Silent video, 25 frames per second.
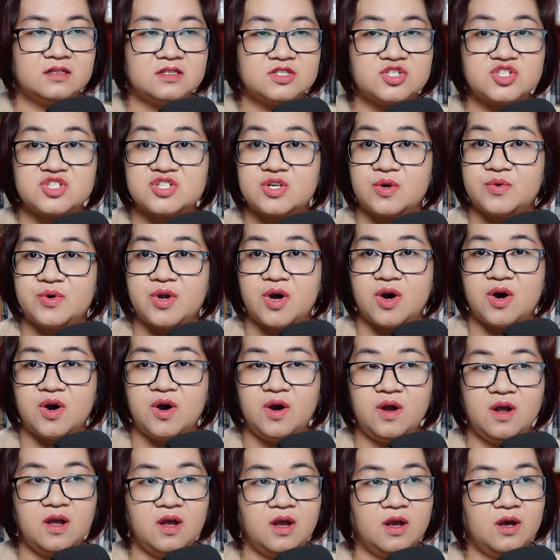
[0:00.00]
Sau
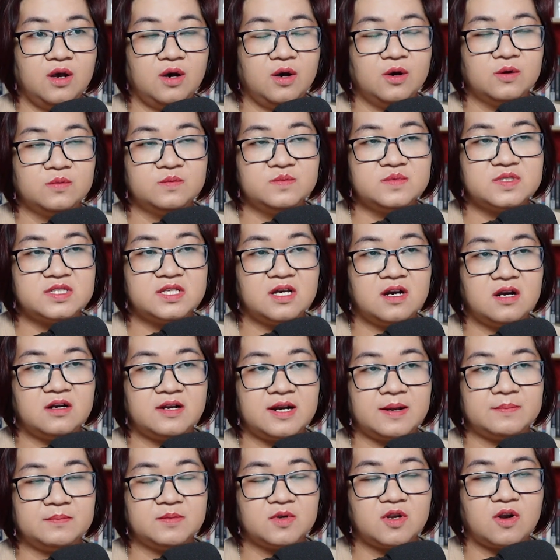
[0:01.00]
đó, Hùng giơ
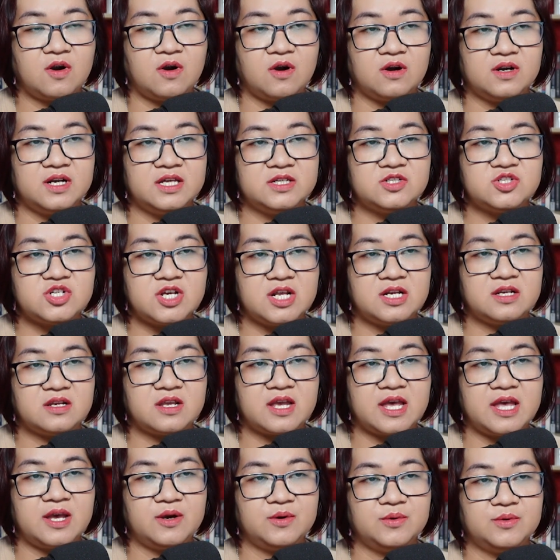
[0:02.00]
nắm cỏ lên trên
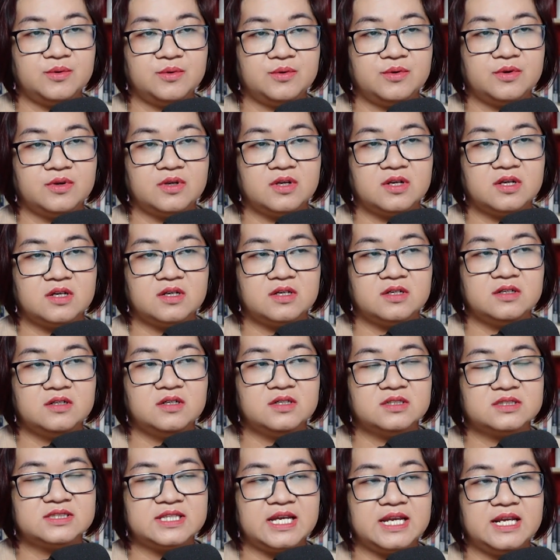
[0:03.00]
keo,
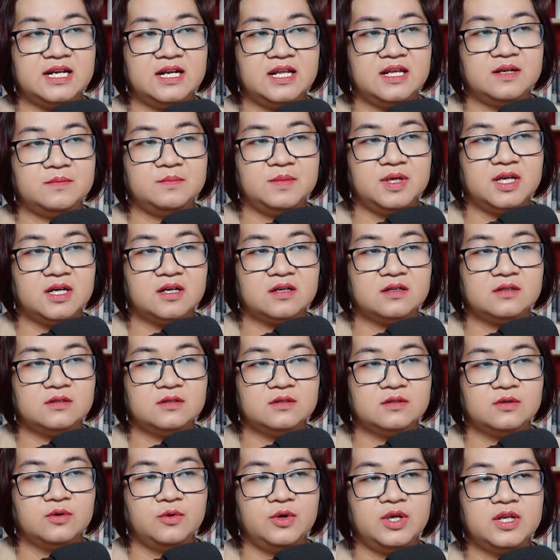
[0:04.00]
đưa tay lên miệng,
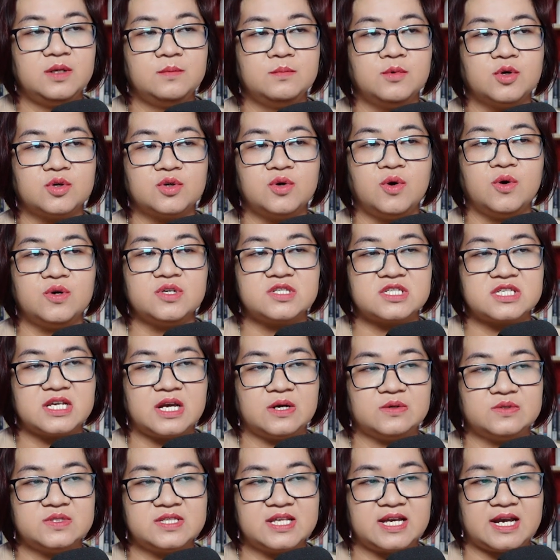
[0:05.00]
huýt một hồi
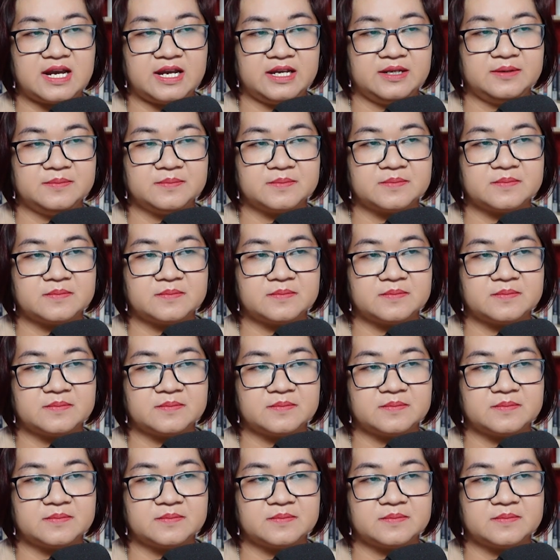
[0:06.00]
sáo dài.